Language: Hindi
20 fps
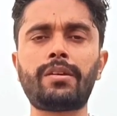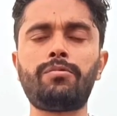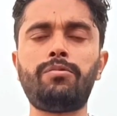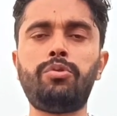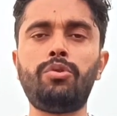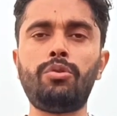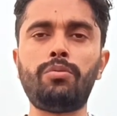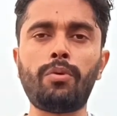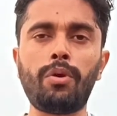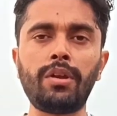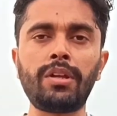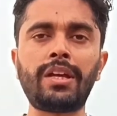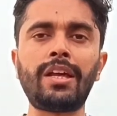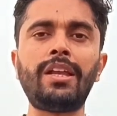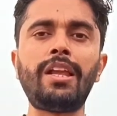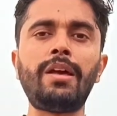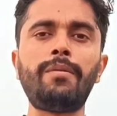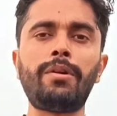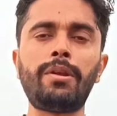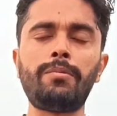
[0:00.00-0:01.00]
फुटबॉल के
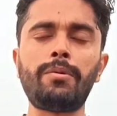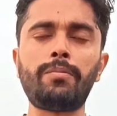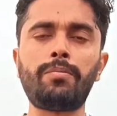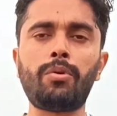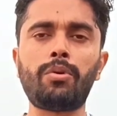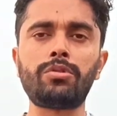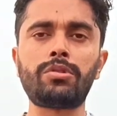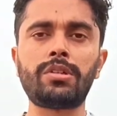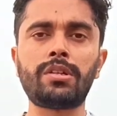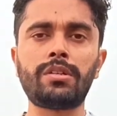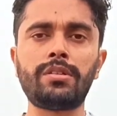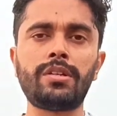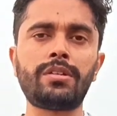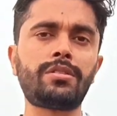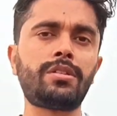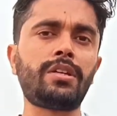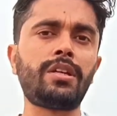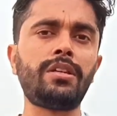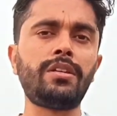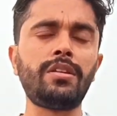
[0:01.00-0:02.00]
लेवल में पहुंचे
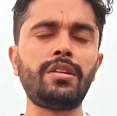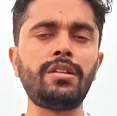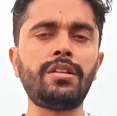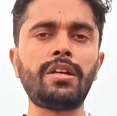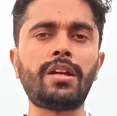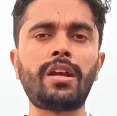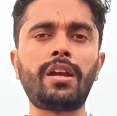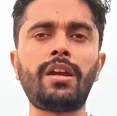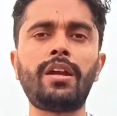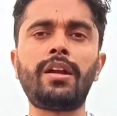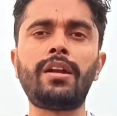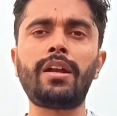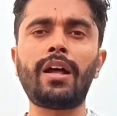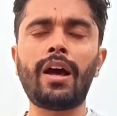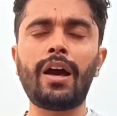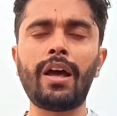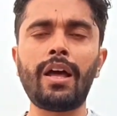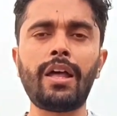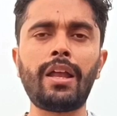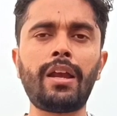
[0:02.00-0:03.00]
जैसे कि नीदरलैंड
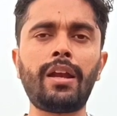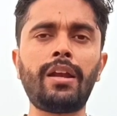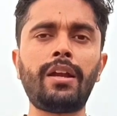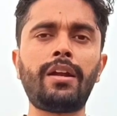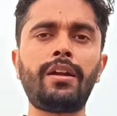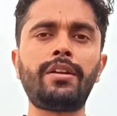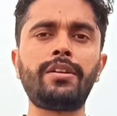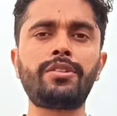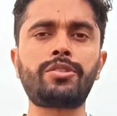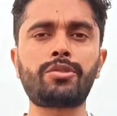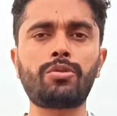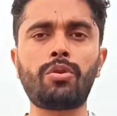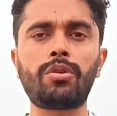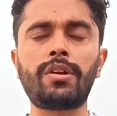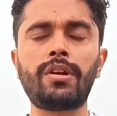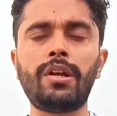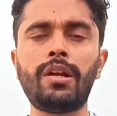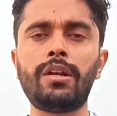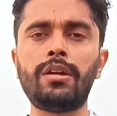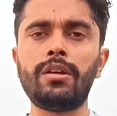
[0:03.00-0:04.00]
आयरलैंड
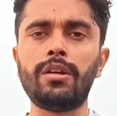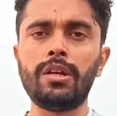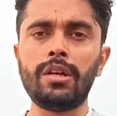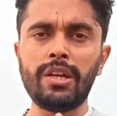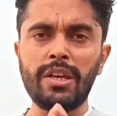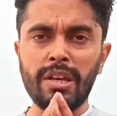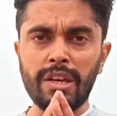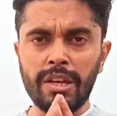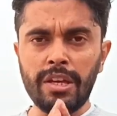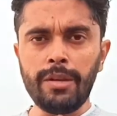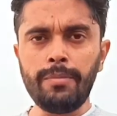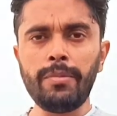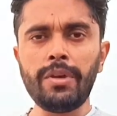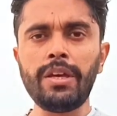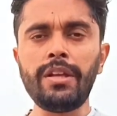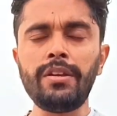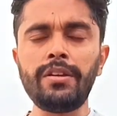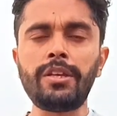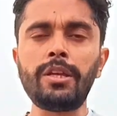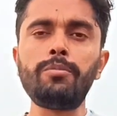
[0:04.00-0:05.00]
स्कॉटलैंड इन
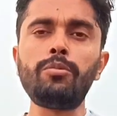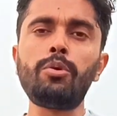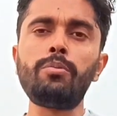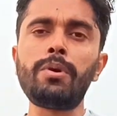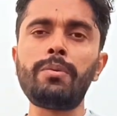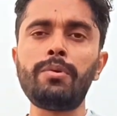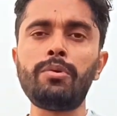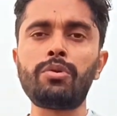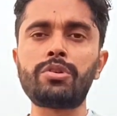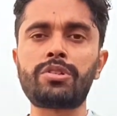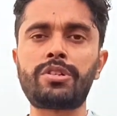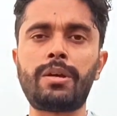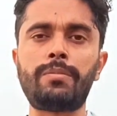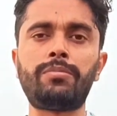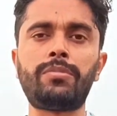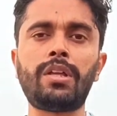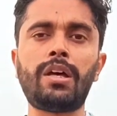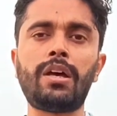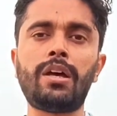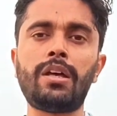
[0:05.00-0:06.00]
इन टीमों में भी वो
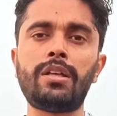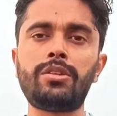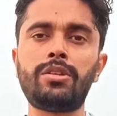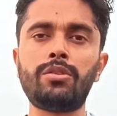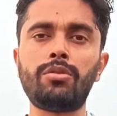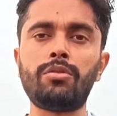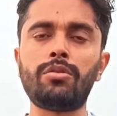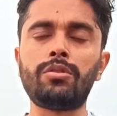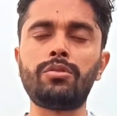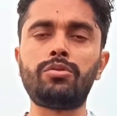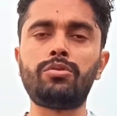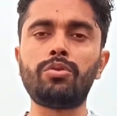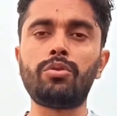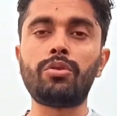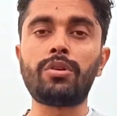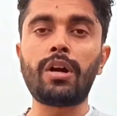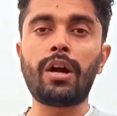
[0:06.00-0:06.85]
क्षमता है जिन जो